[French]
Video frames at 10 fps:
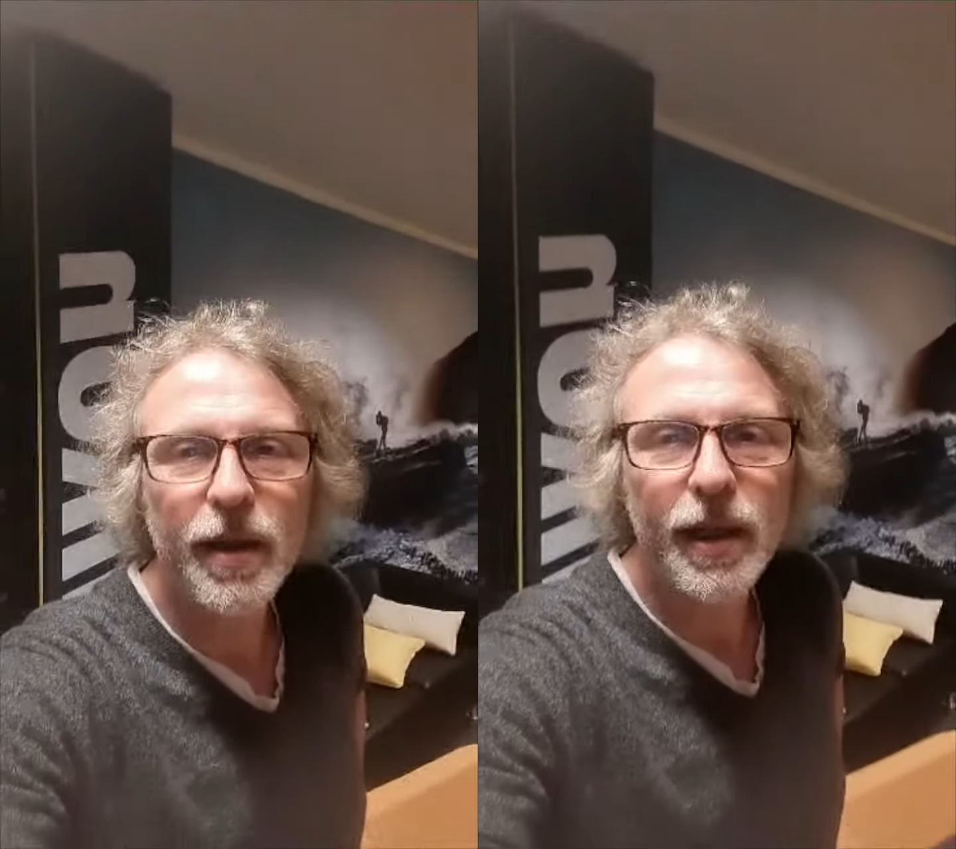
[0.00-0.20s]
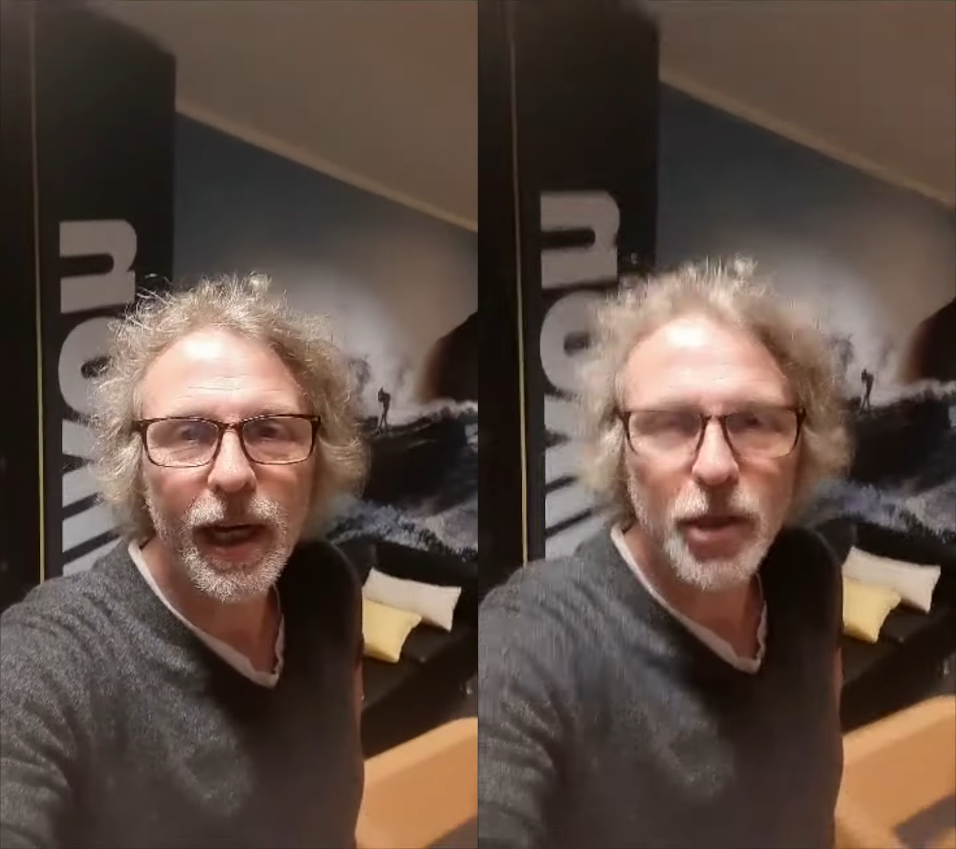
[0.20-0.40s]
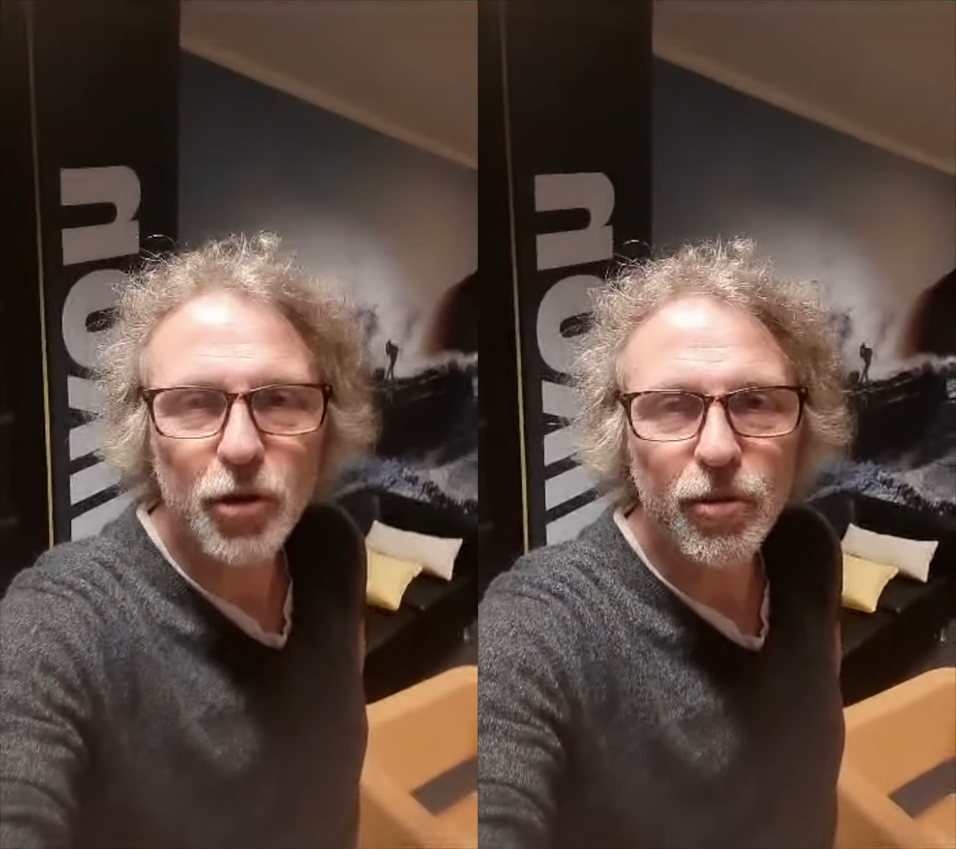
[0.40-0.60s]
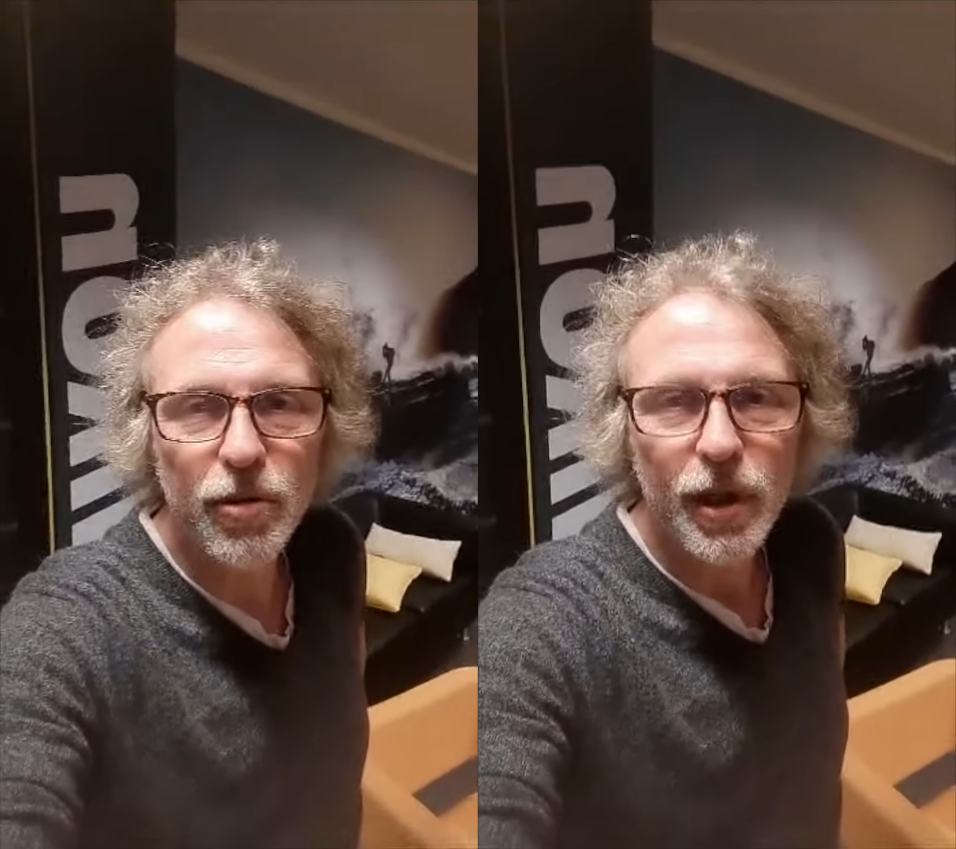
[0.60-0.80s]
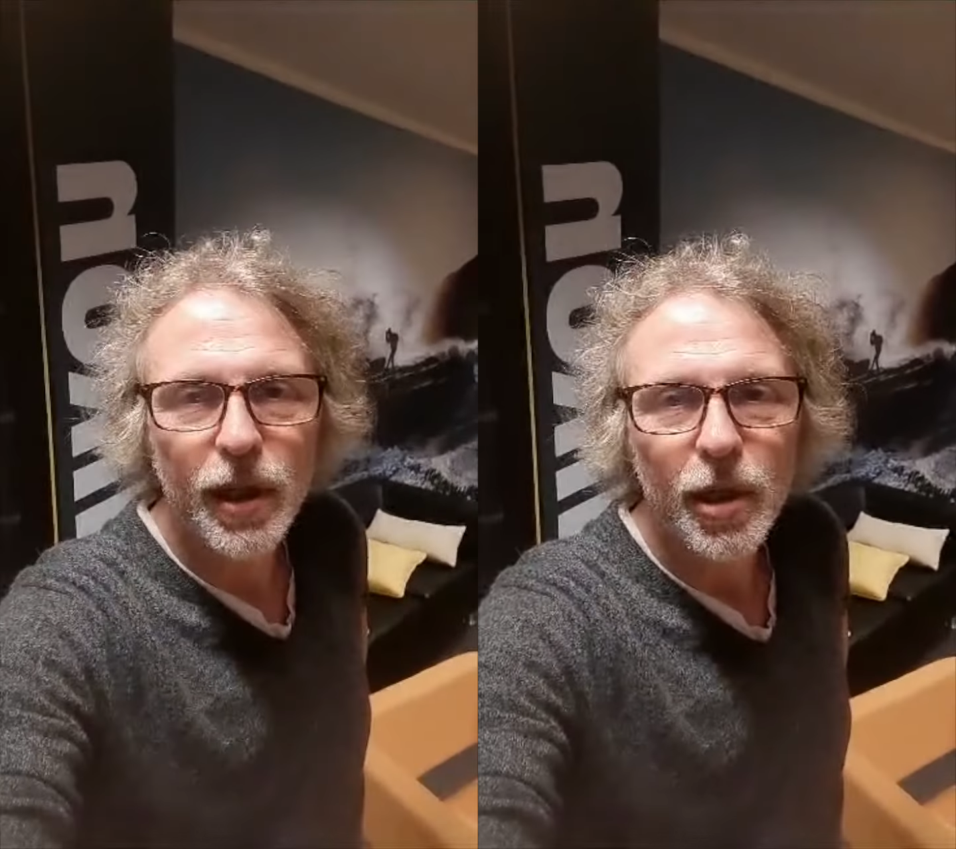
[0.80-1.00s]

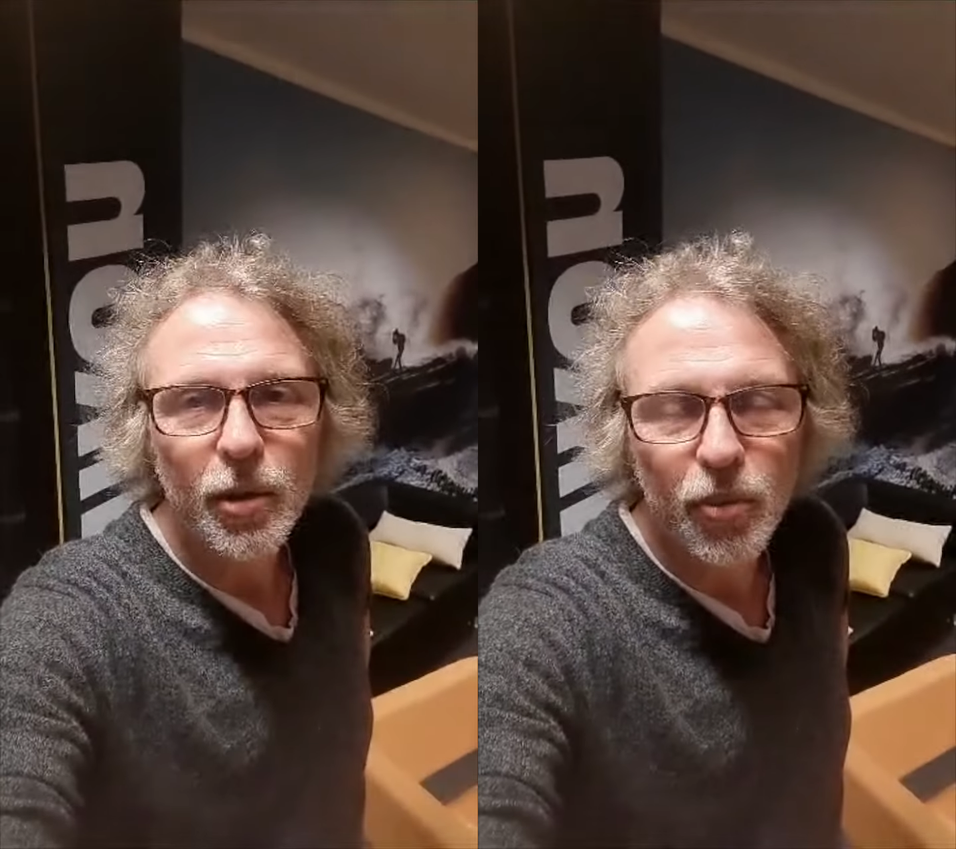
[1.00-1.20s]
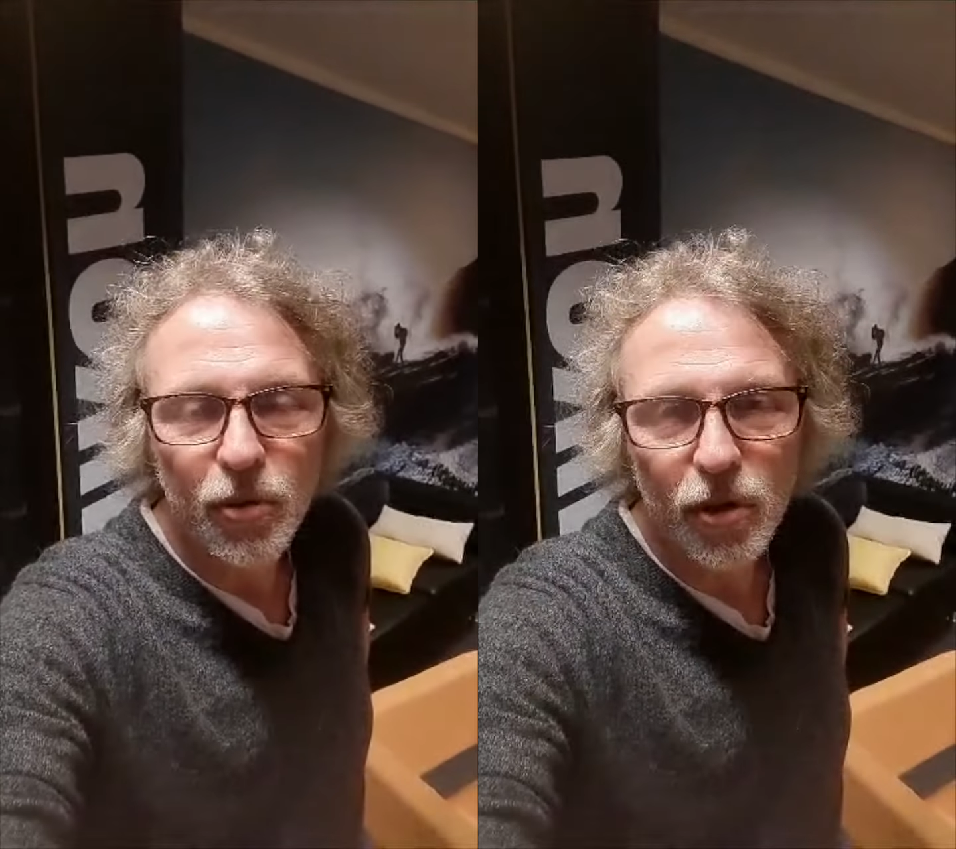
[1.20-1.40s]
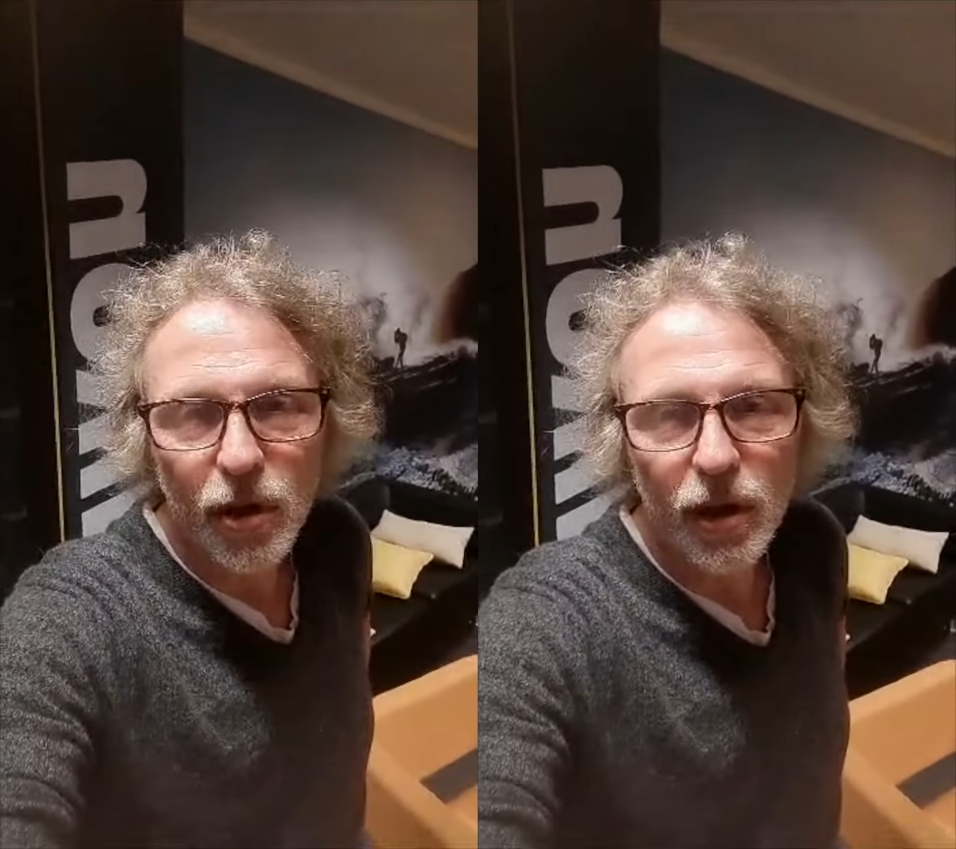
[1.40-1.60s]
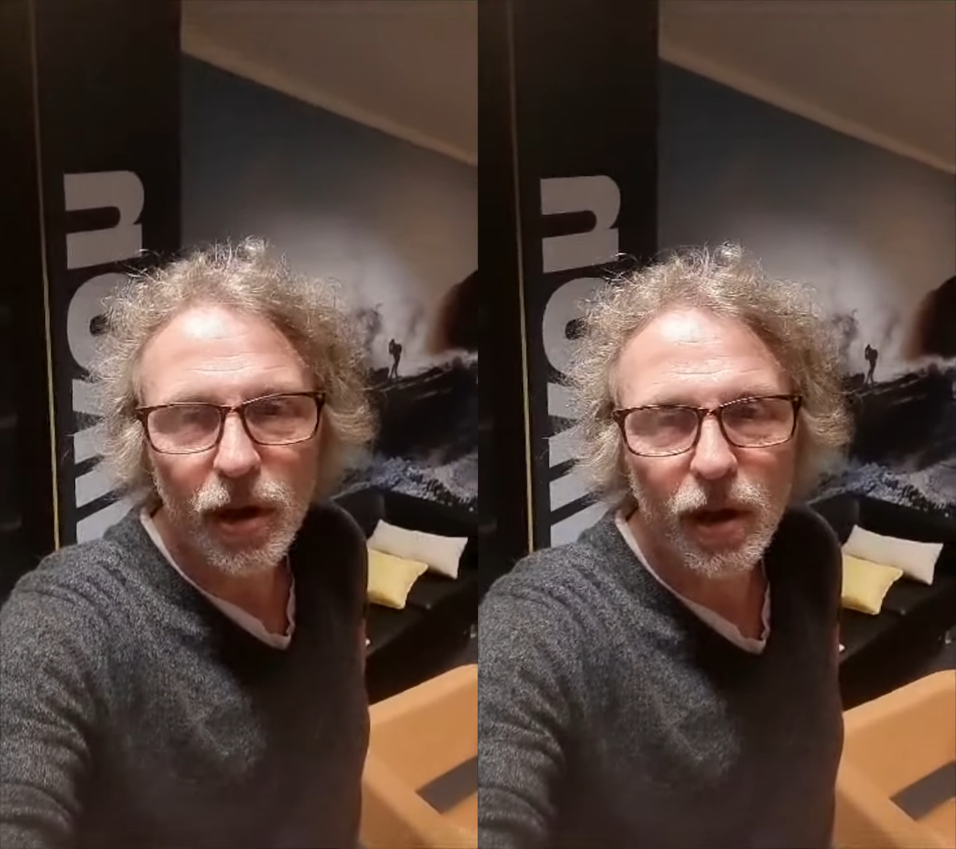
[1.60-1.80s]
là-dessus pour